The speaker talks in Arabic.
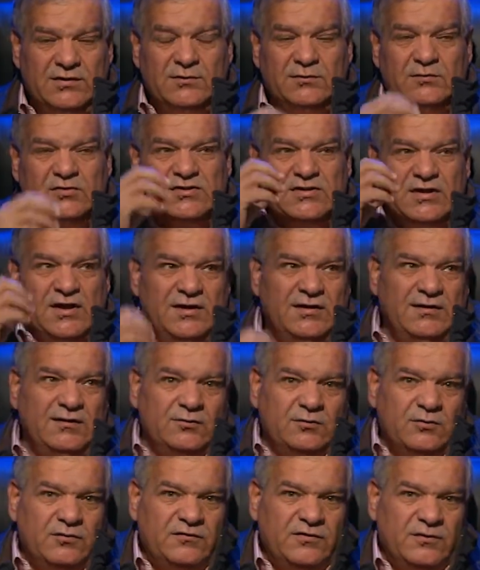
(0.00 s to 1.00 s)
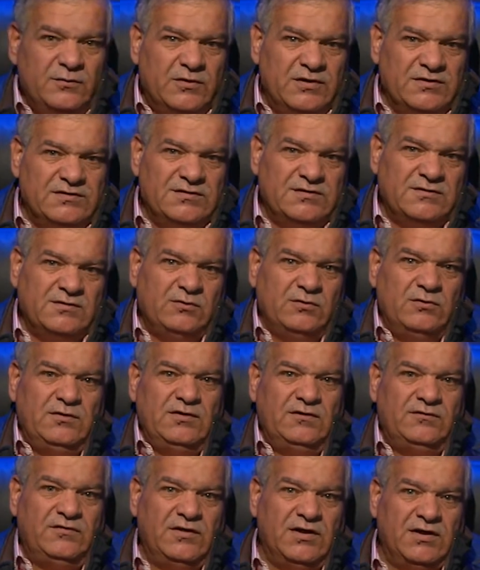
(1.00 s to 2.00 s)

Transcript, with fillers: مستحيل يكون في مؤسسة كل اللي فيها